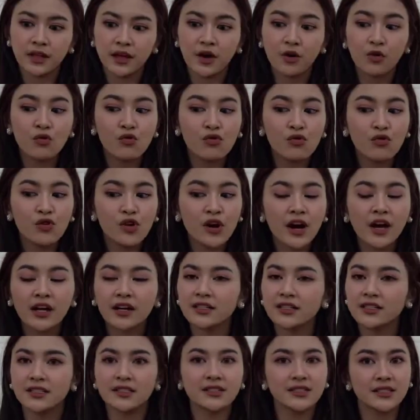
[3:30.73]
mengungkap
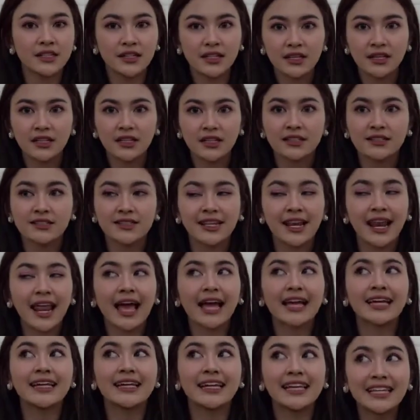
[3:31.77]
sosok Billy Syahputra yang
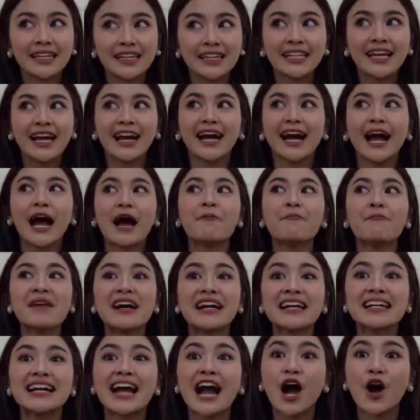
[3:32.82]
sebenarnya.
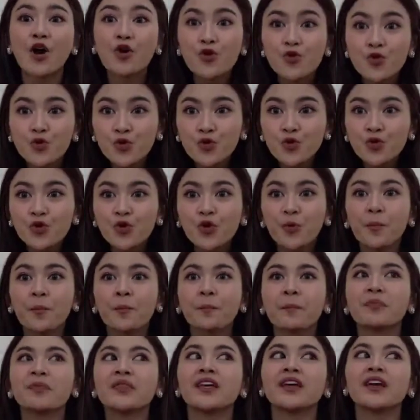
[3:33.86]
Dia mengatakan sang
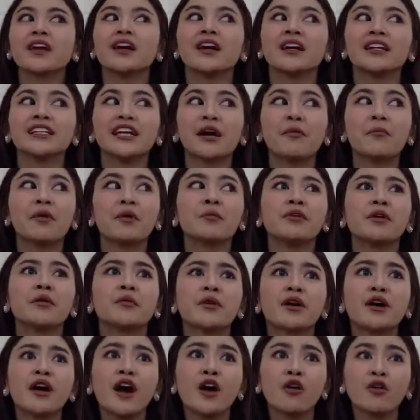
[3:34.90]
presenter punya
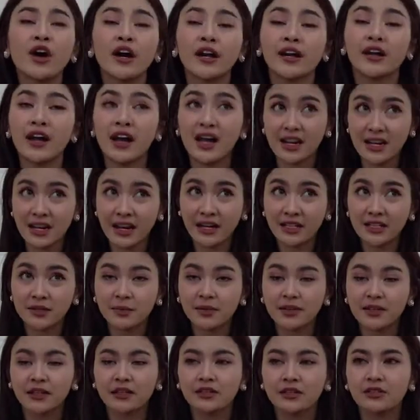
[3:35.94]
kepribadian yang baik.
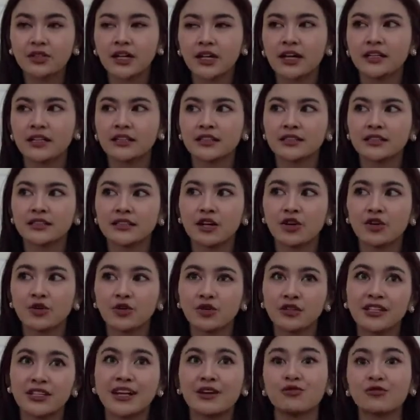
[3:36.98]

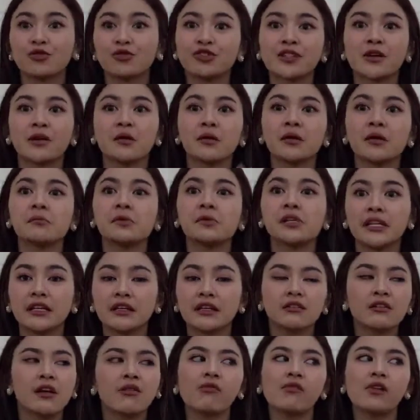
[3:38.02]
Baik, royal,
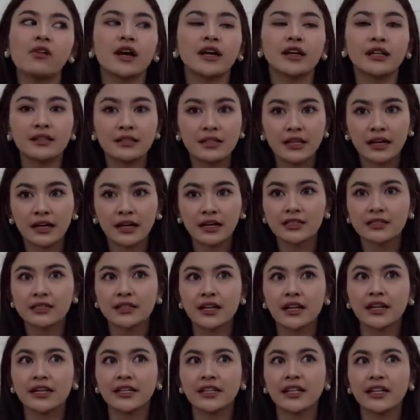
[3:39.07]
seru, ungkapnya.
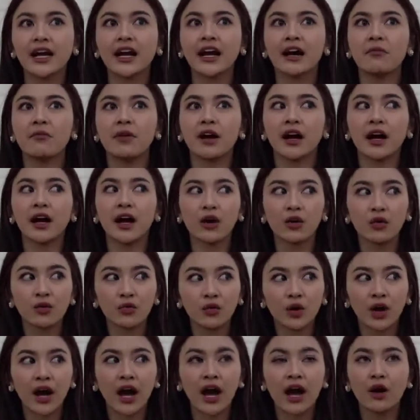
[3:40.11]

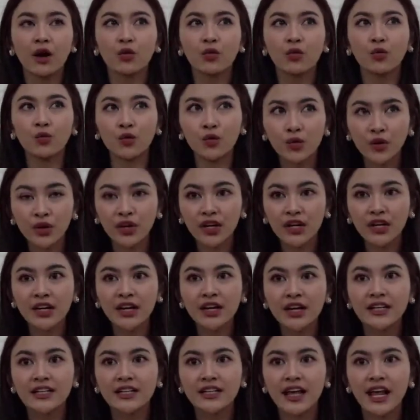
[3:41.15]
Sebagai penutup,
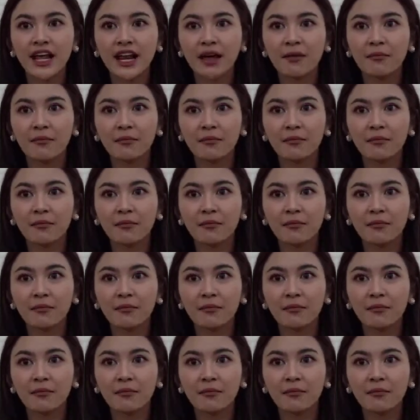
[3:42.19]
Perempuan